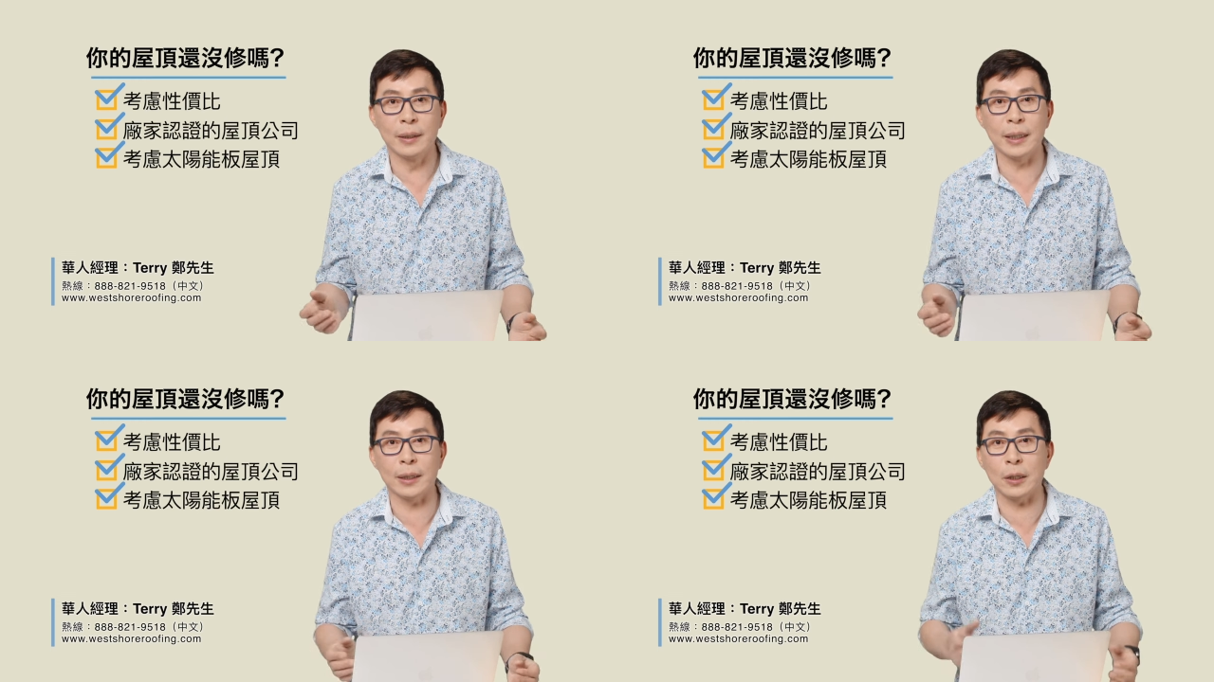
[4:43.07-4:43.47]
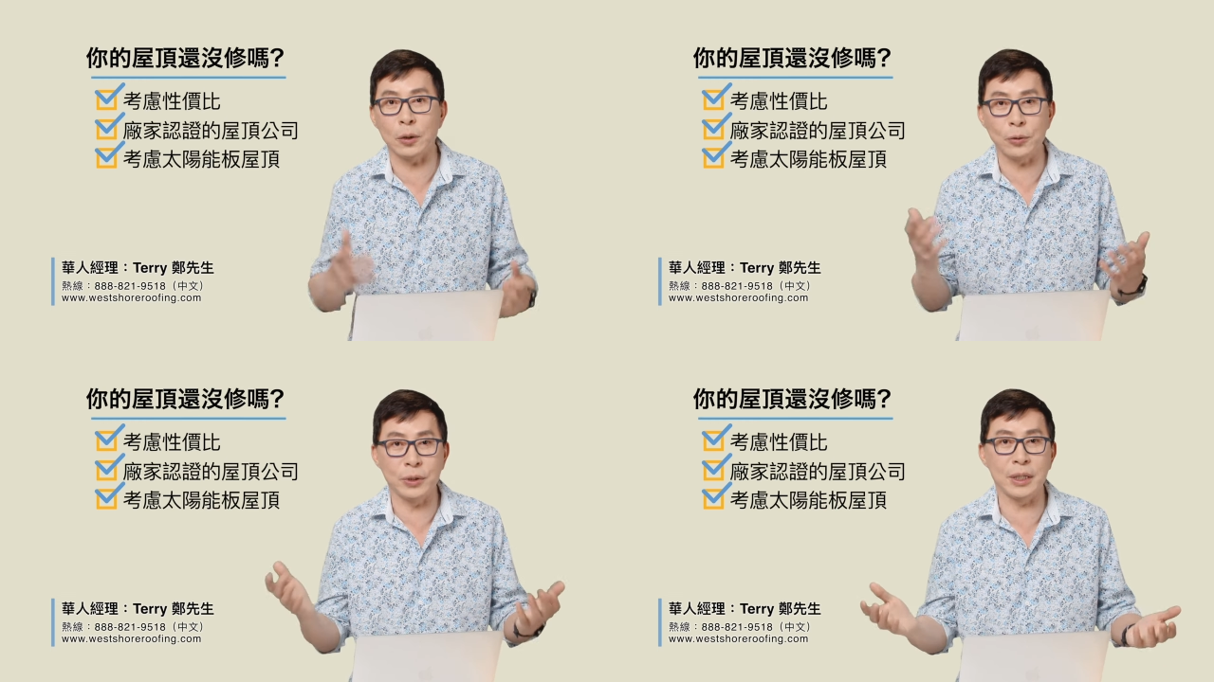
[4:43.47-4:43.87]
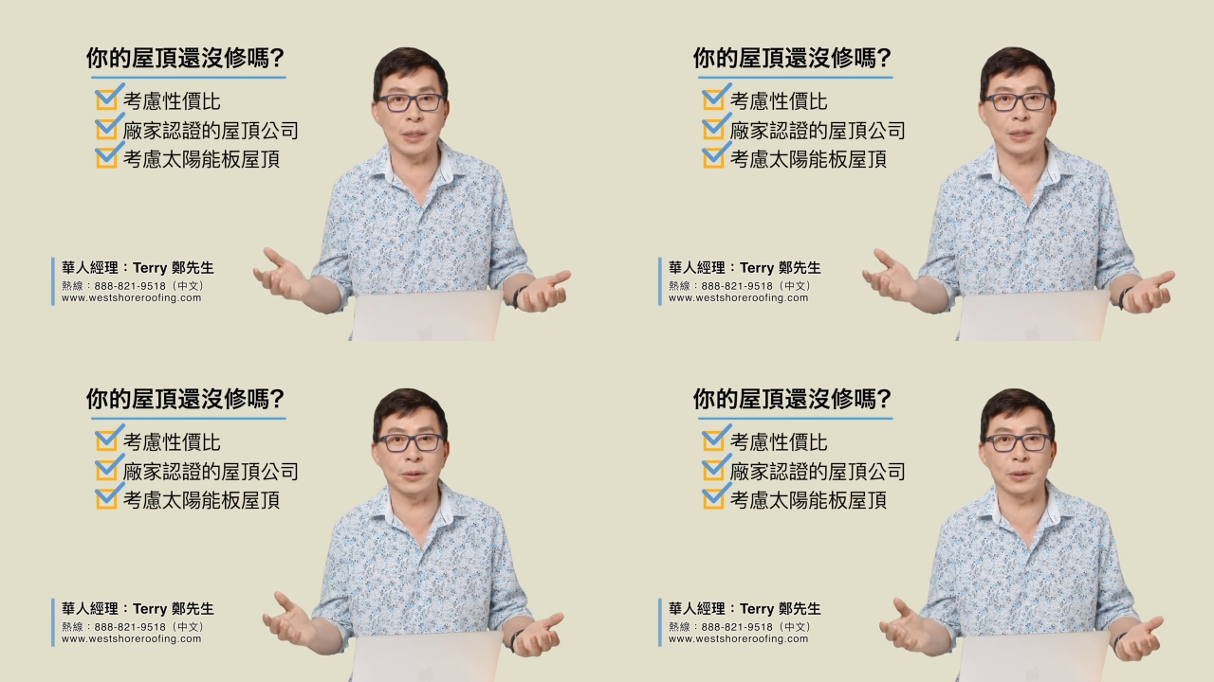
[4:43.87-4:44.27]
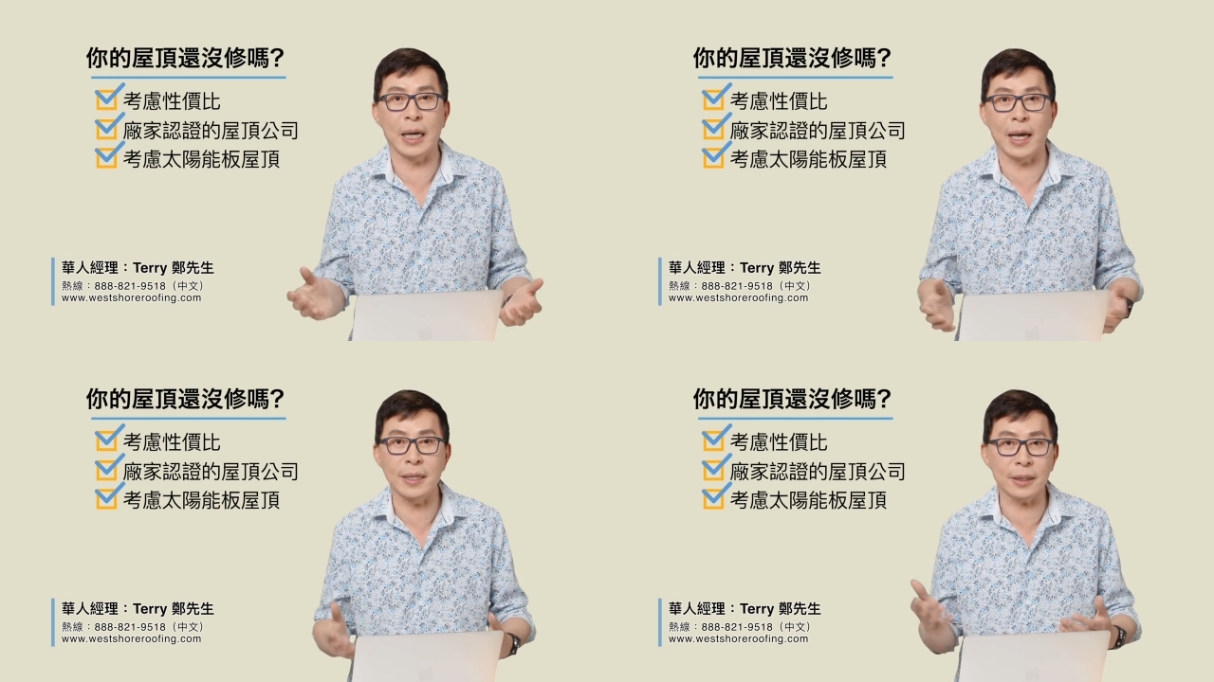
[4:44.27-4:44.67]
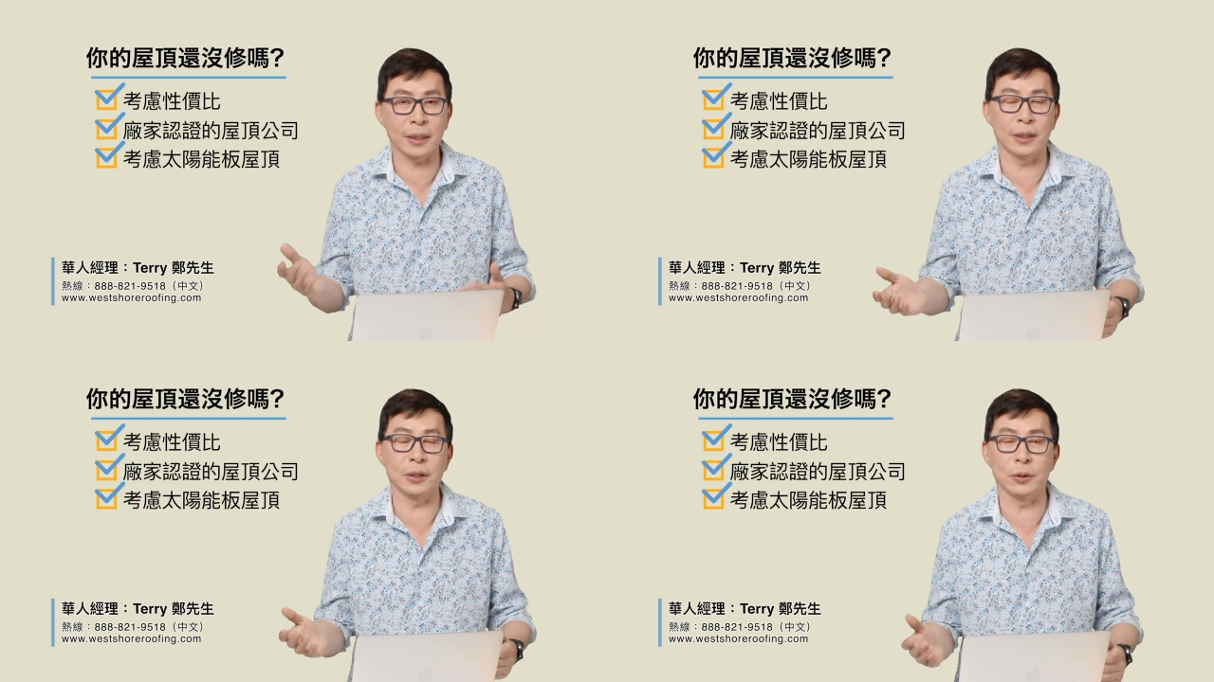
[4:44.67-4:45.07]
那到了雨季的时候，它还是
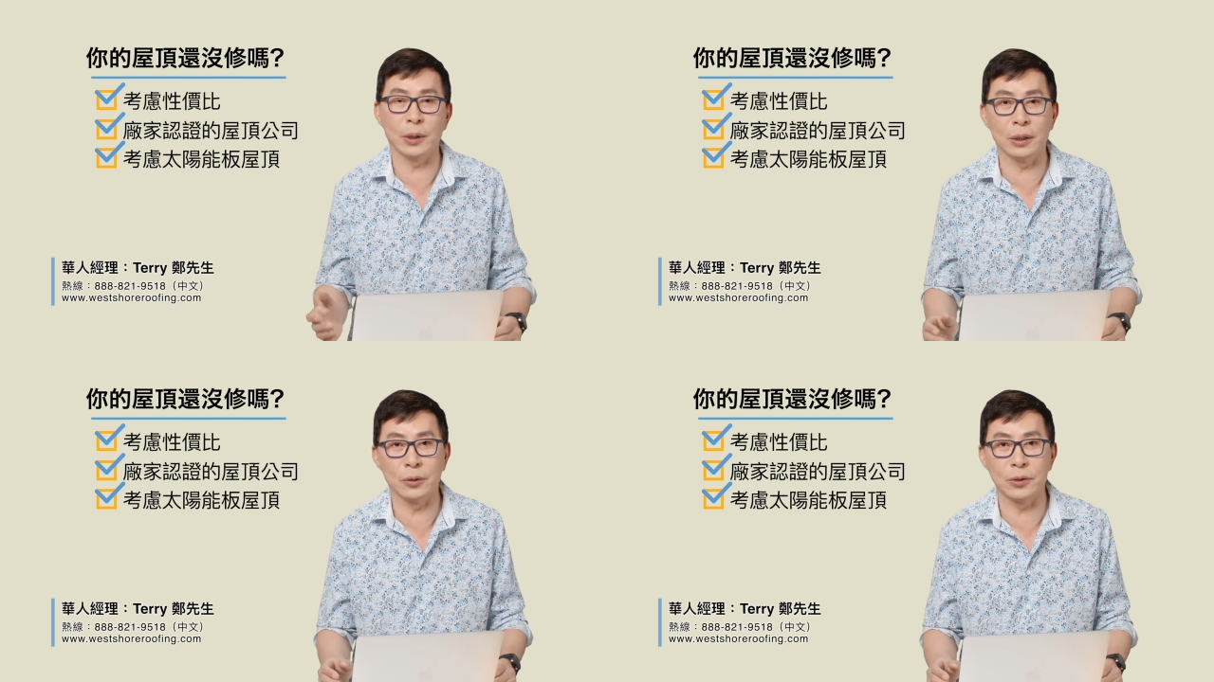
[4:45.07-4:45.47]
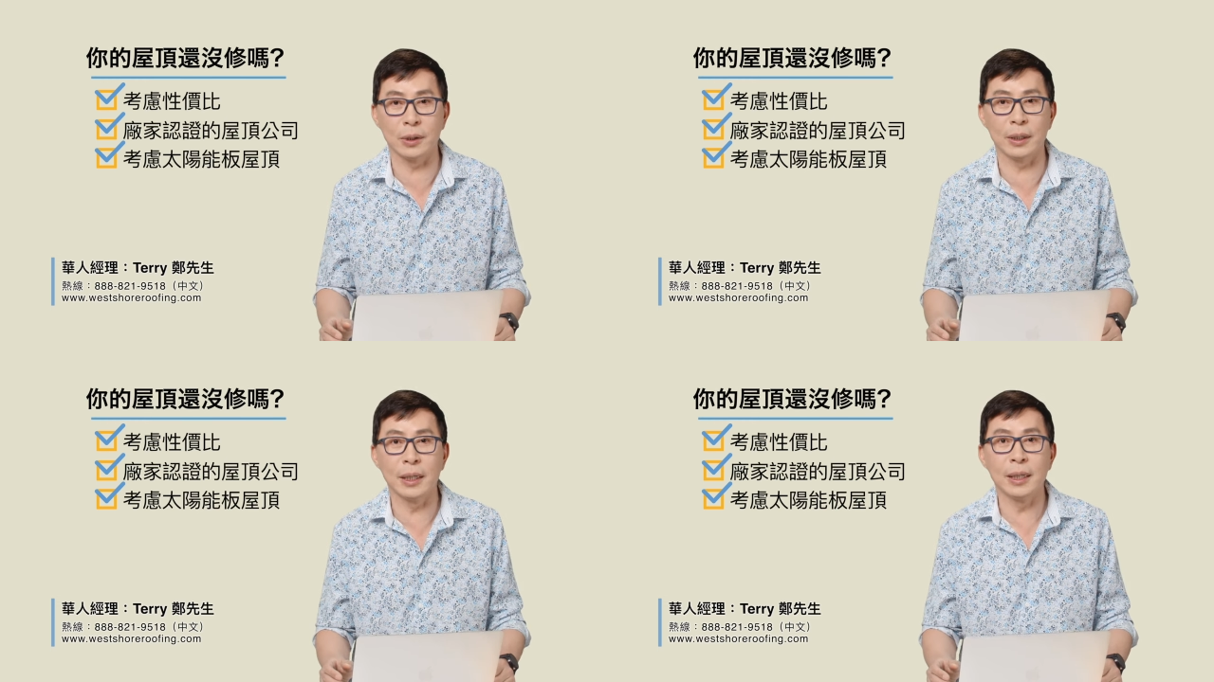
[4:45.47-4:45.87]
可能也会漏水。